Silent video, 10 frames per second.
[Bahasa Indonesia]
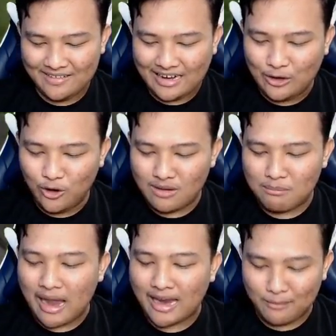dulu mah
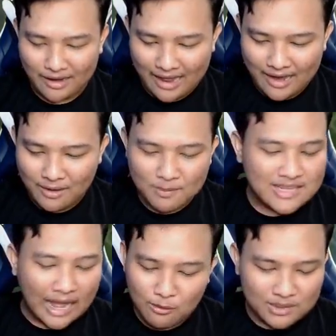main main aja udah
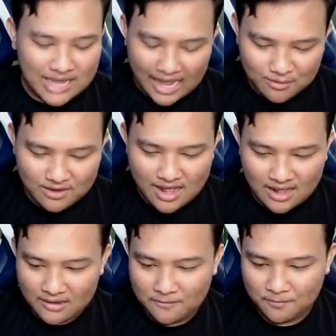bertarung bertarung dah
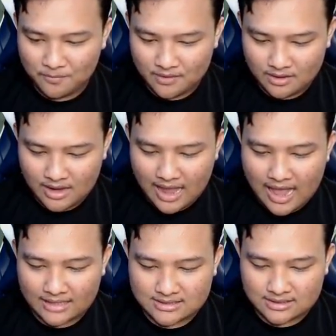gas nih gas nih
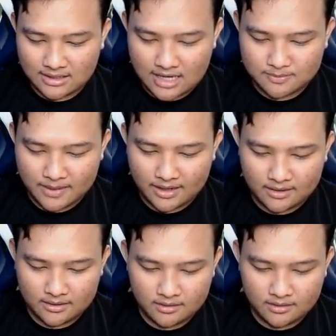gas gas peng